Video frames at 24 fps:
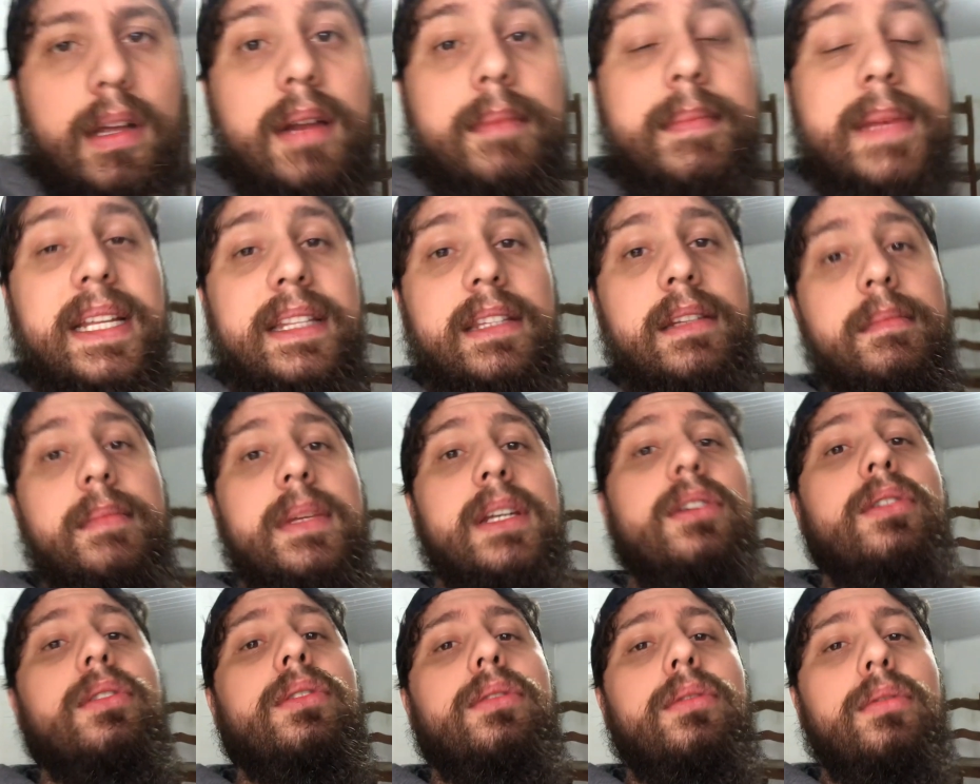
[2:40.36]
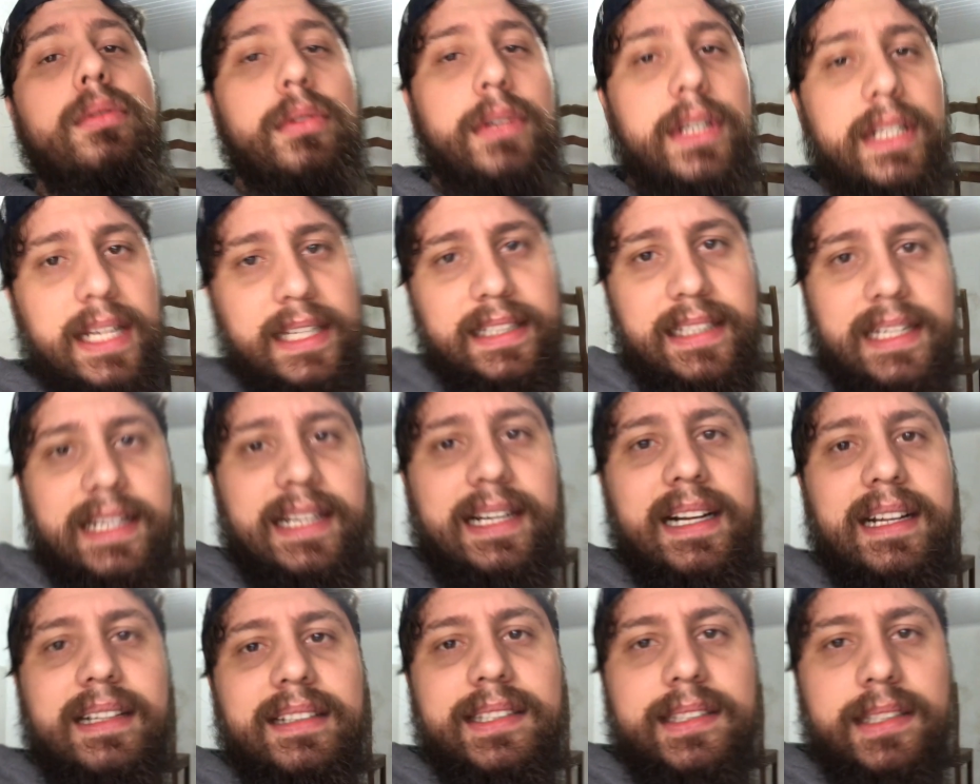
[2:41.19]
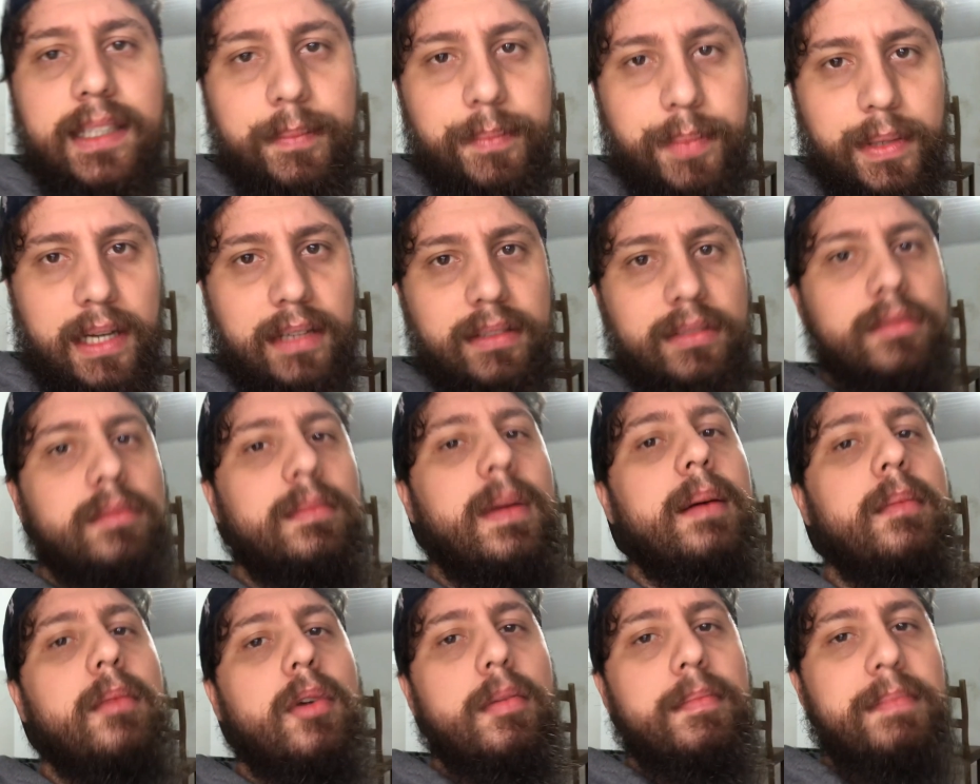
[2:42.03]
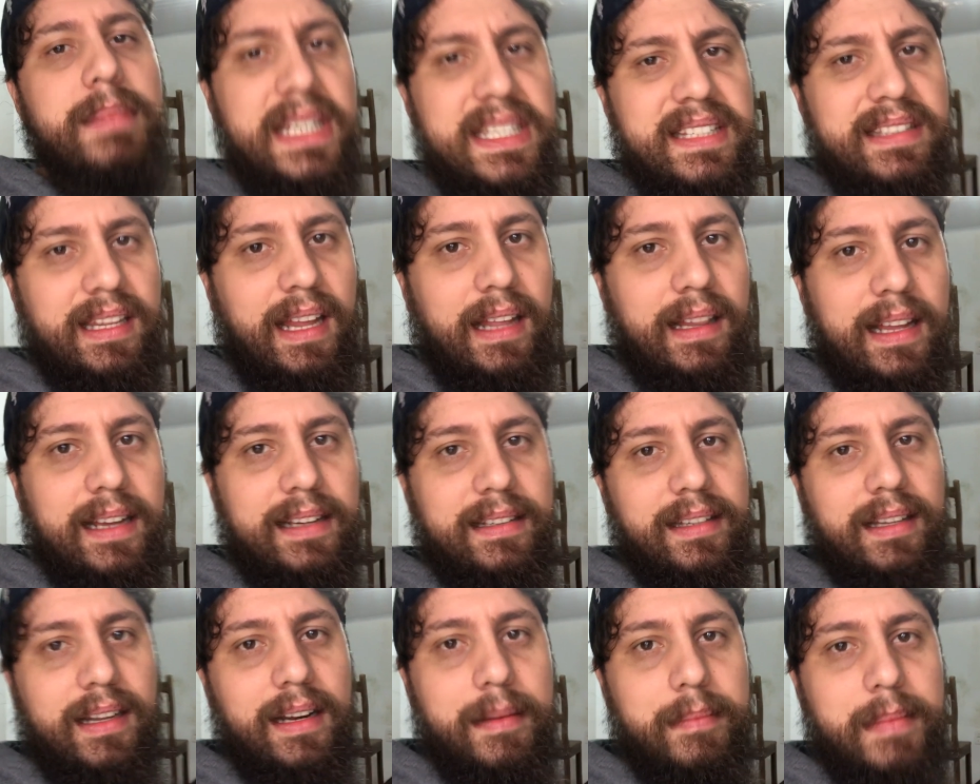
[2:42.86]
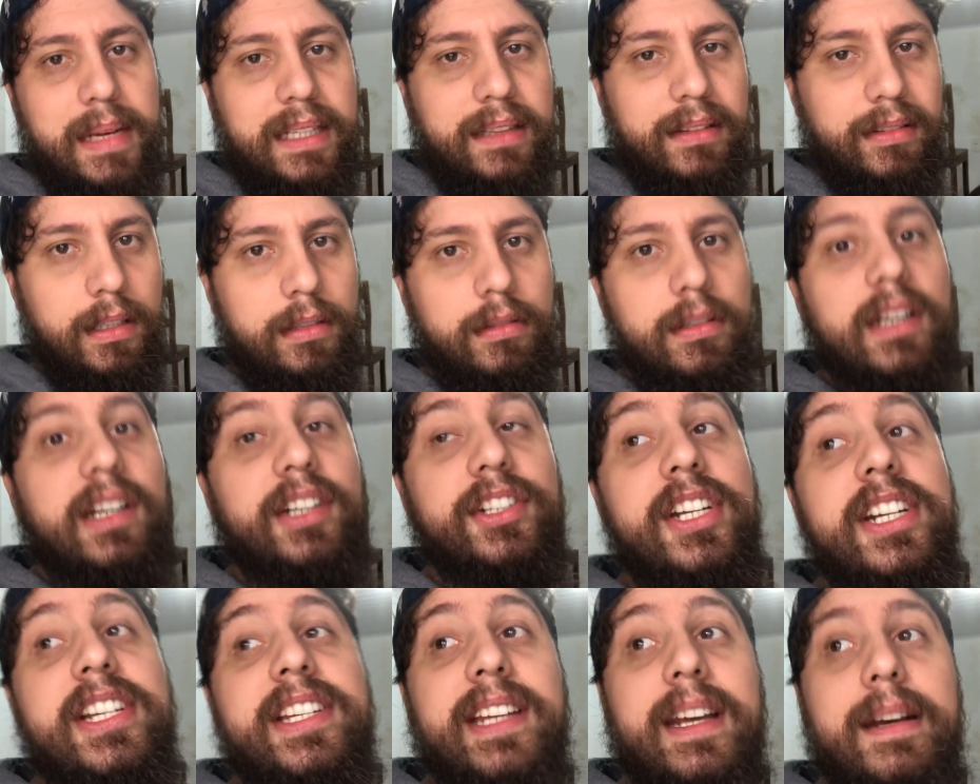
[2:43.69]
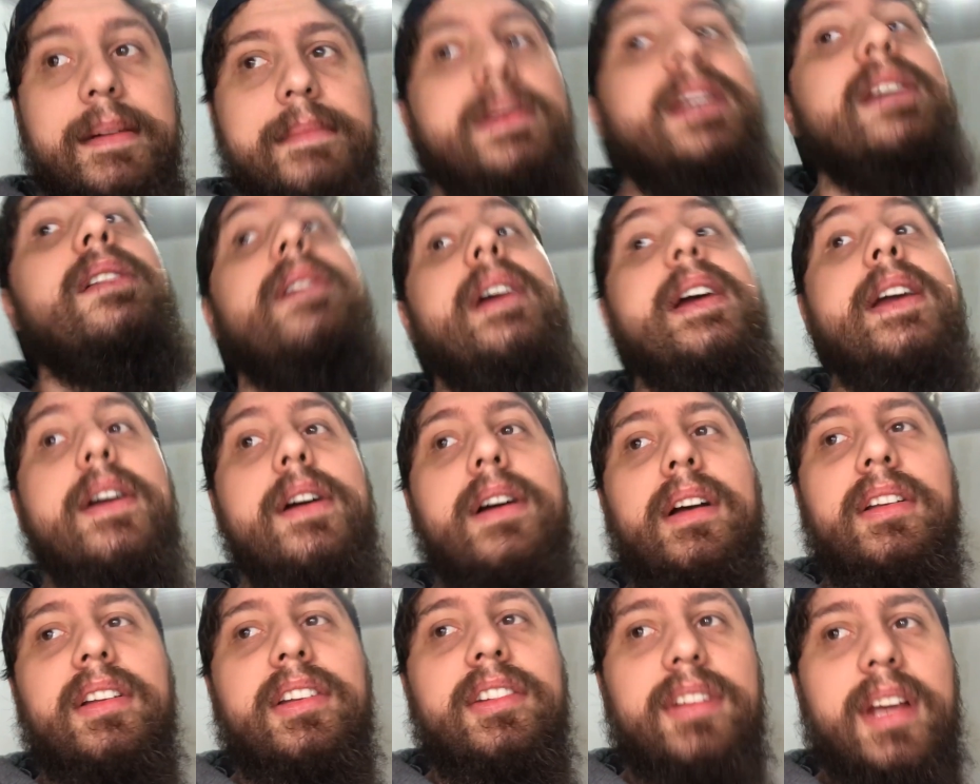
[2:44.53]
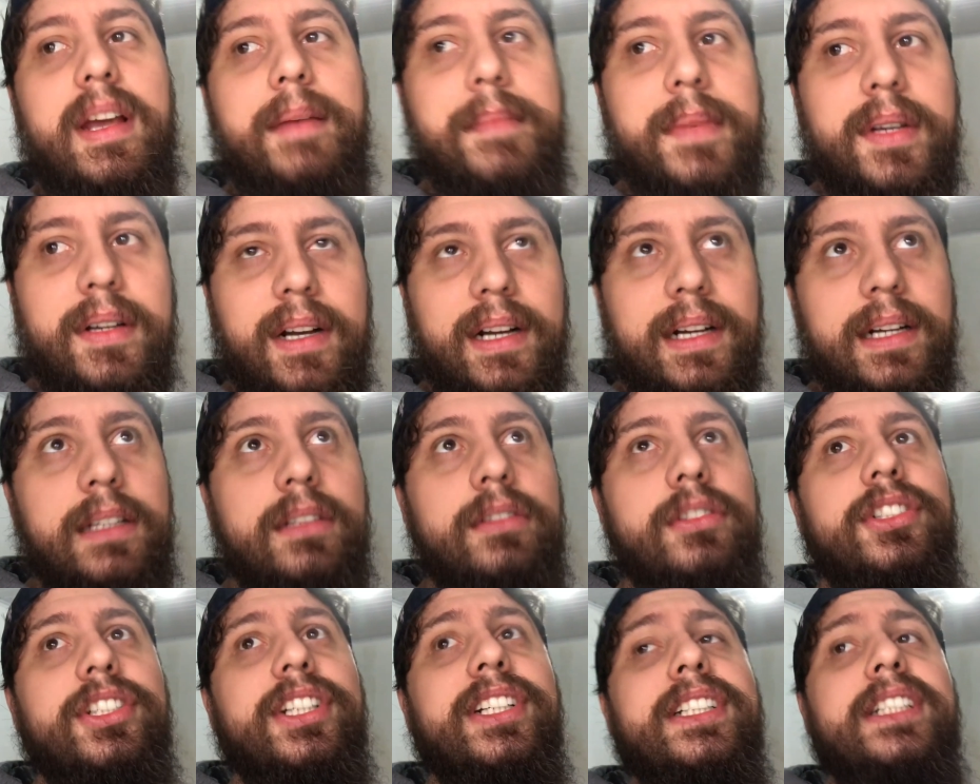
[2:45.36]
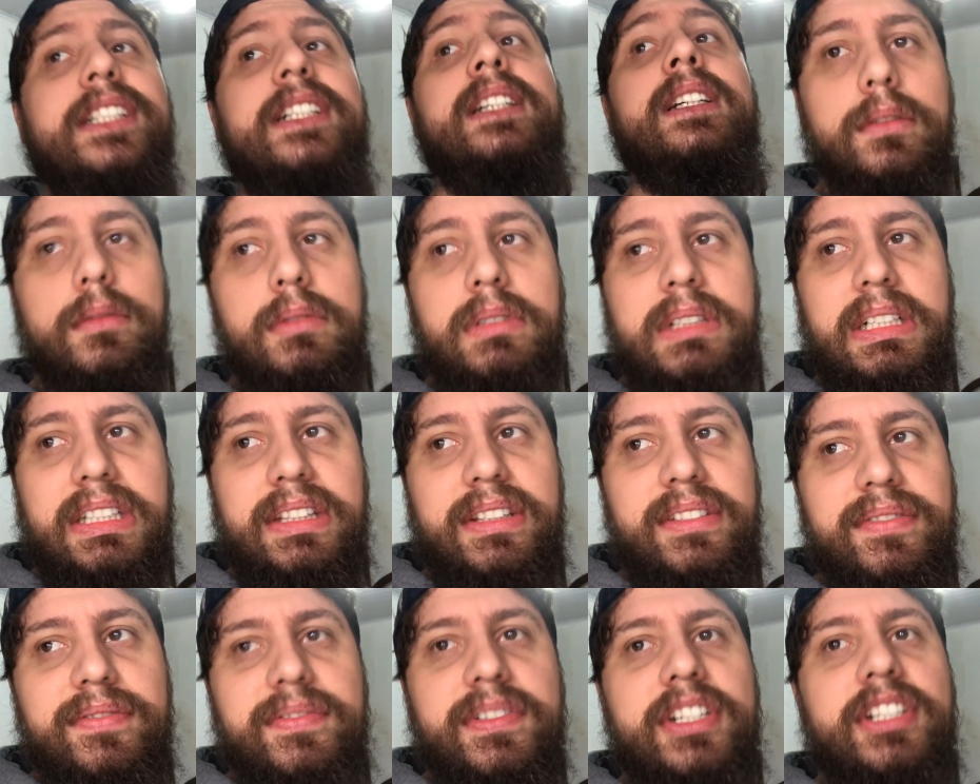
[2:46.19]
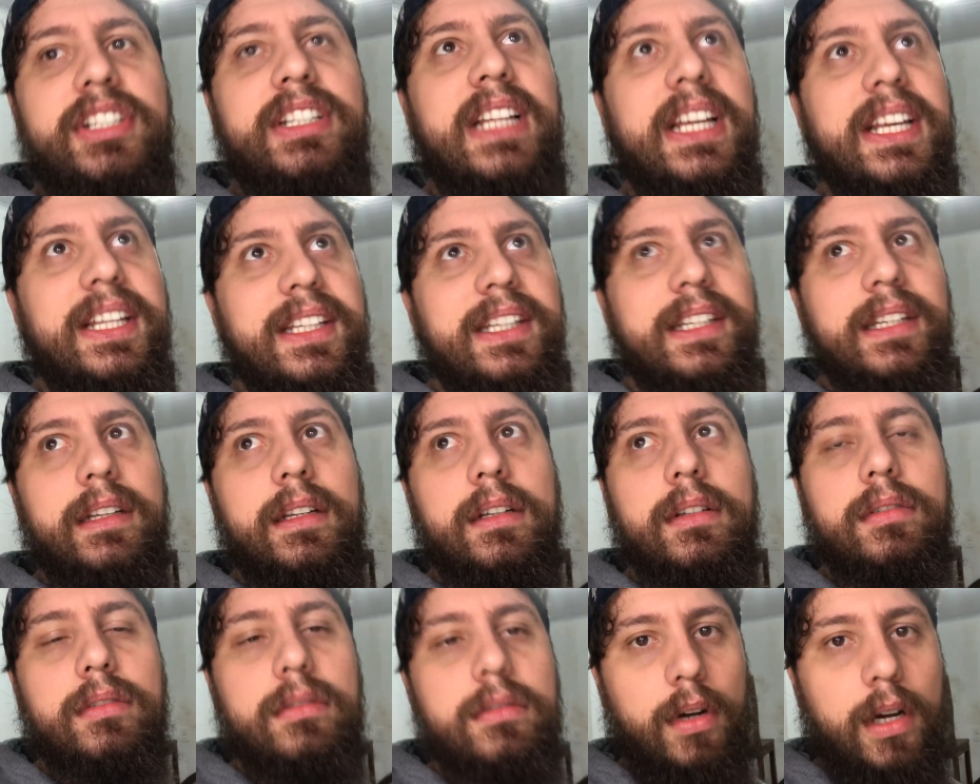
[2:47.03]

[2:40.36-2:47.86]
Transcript: Cara, me admiro tu e na delegacia por causa de uma bobiça dessa, né, Beto? Tanto que a gente é amigo aí, ó. A gente é amigo há anos já. Nunca te fiz nada, nego.